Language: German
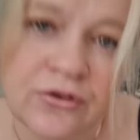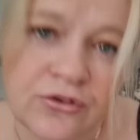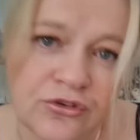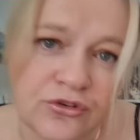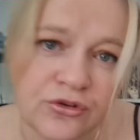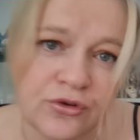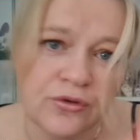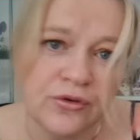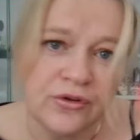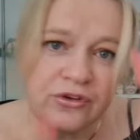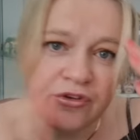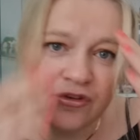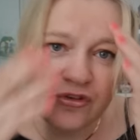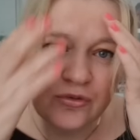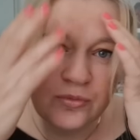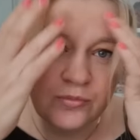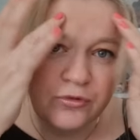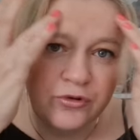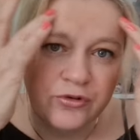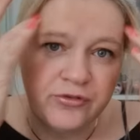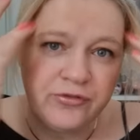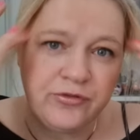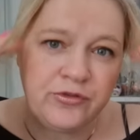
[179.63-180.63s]
schönes
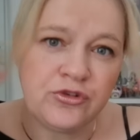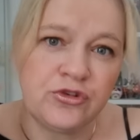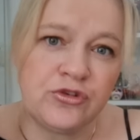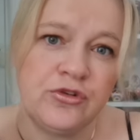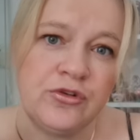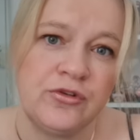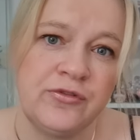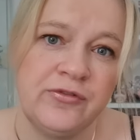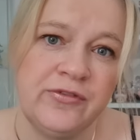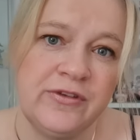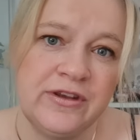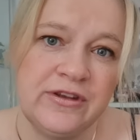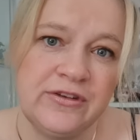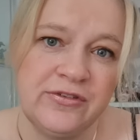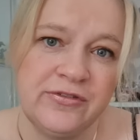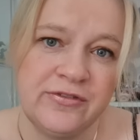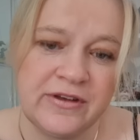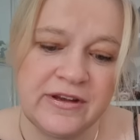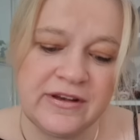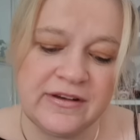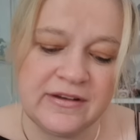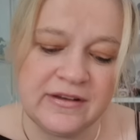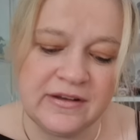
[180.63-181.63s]
Schmuckstück, wie ich
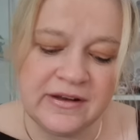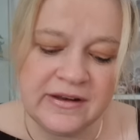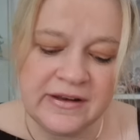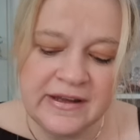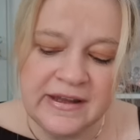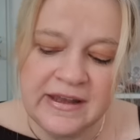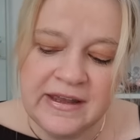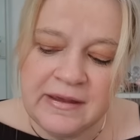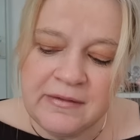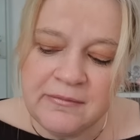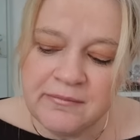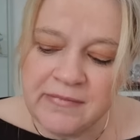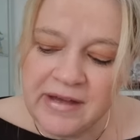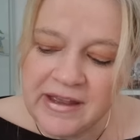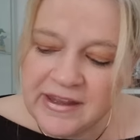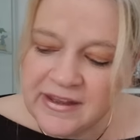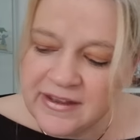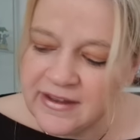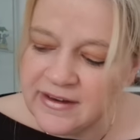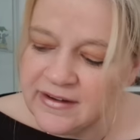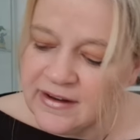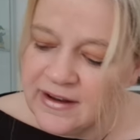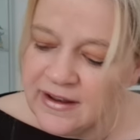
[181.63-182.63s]
finde. Mein
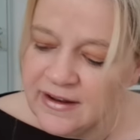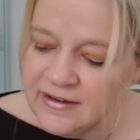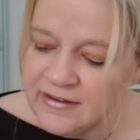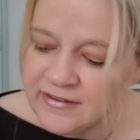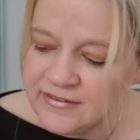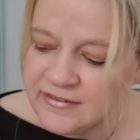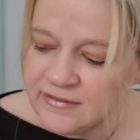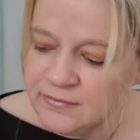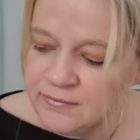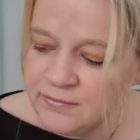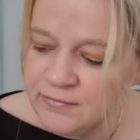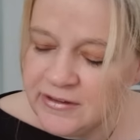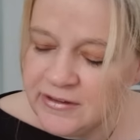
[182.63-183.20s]
Kanal ist ein